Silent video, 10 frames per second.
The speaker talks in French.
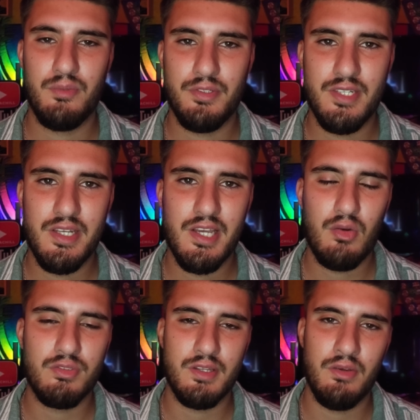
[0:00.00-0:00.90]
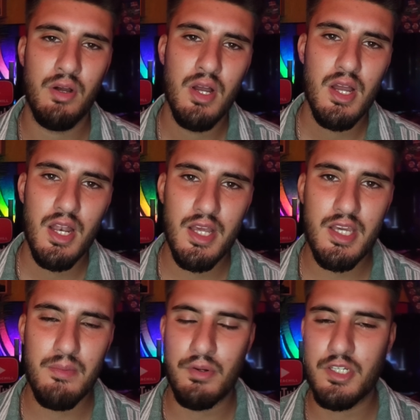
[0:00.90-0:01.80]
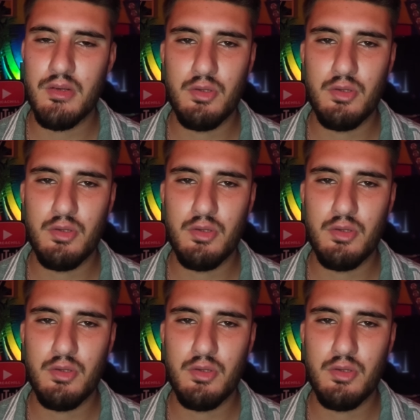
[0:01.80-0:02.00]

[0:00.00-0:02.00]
pensez les gars concernant l'équipementier.